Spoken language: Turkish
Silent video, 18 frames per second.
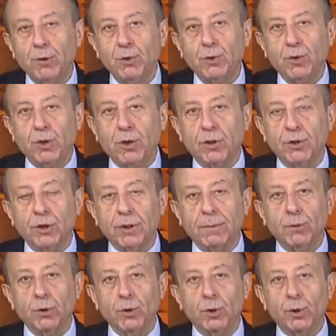bir süre
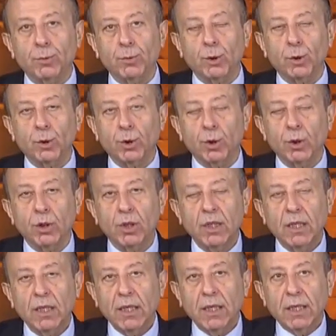önce buluşmuştu.
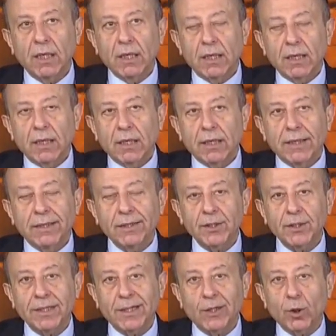
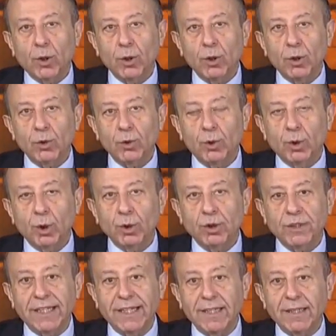Kılıçdaroğlu
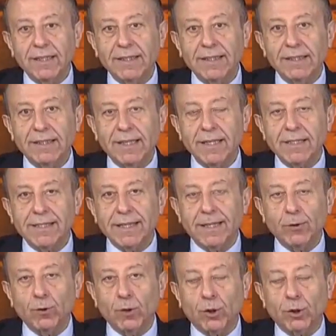dün de gıda
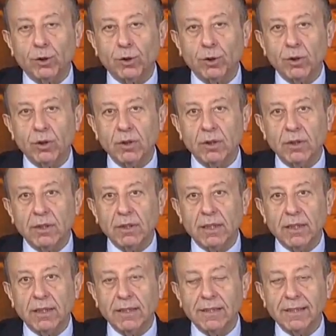sektör
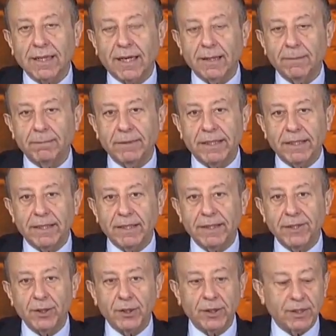e,
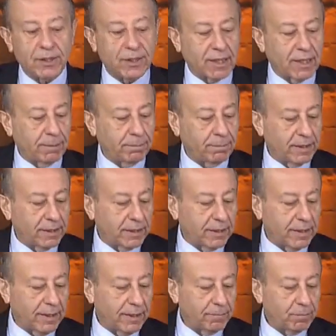sahiplerine, iş yeri
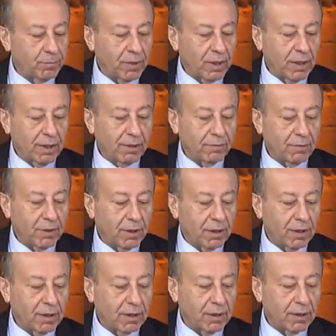sahiplerine,
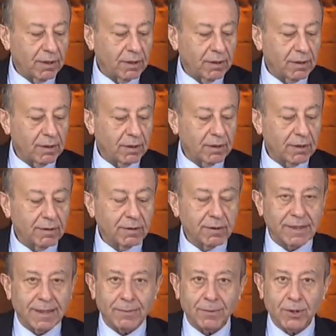e,
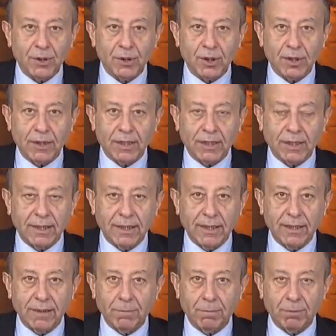
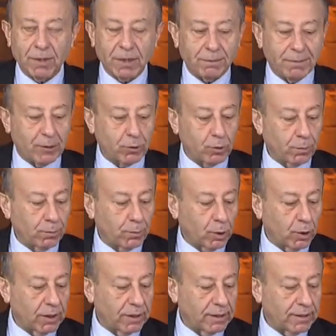temsilcilerine bir mektup
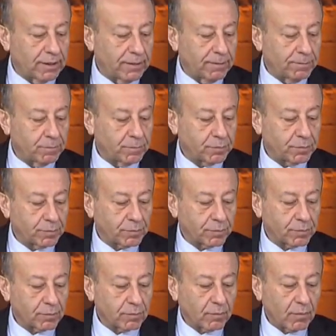yolladı.
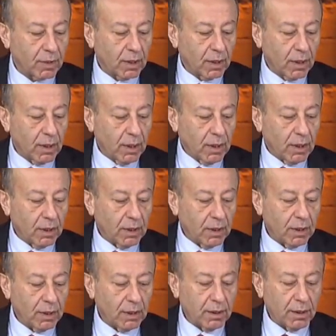
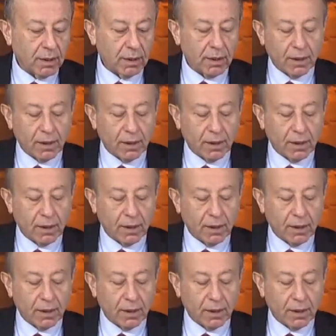E,